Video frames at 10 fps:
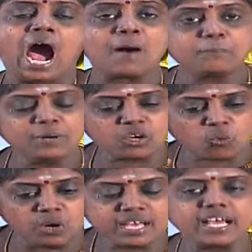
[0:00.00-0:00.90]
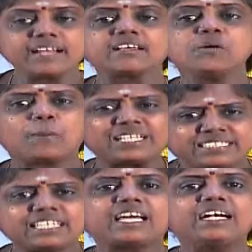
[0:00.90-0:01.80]
அப்படி குளிக்கிறதுக்கு
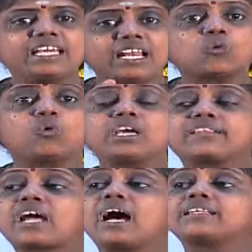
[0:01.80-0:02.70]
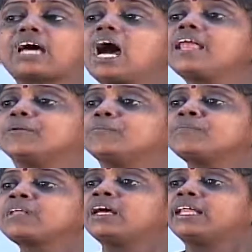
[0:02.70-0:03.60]
பச்சை தண்ணியில் குளித்தால்தான்
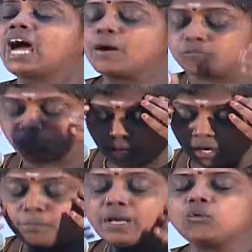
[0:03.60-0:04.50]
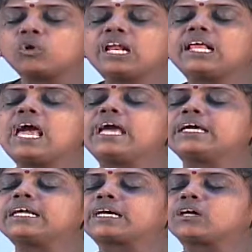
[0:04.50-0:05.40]
நாம் உடலும்பே உடலிலே
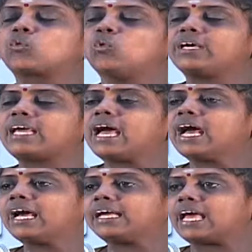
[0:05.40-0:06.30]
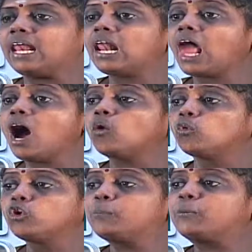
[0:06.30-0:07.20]
இருக்கக்கூடிய எல்லா
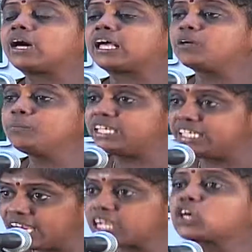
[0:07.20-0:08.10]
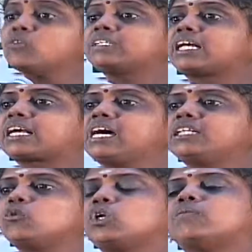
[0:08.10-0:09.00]
உறுப்புகளையும் இயக்குவதற்கு
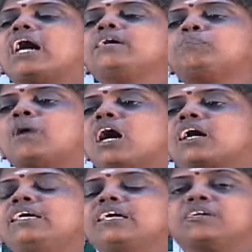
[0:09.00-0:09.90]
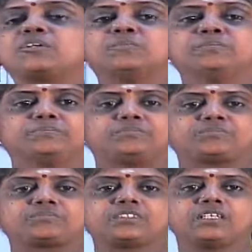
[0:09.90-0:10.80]
அது ஒரு வாய்ப்பாக இருக்கும்
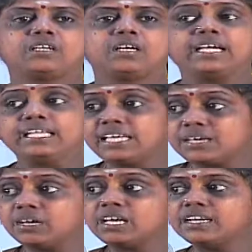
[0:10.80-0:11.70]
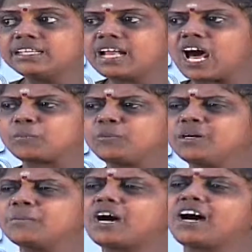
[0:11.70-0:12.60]
இது இவள் எழுதின
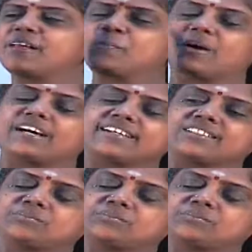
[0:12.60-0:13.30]
அற்புதமான பாட்டு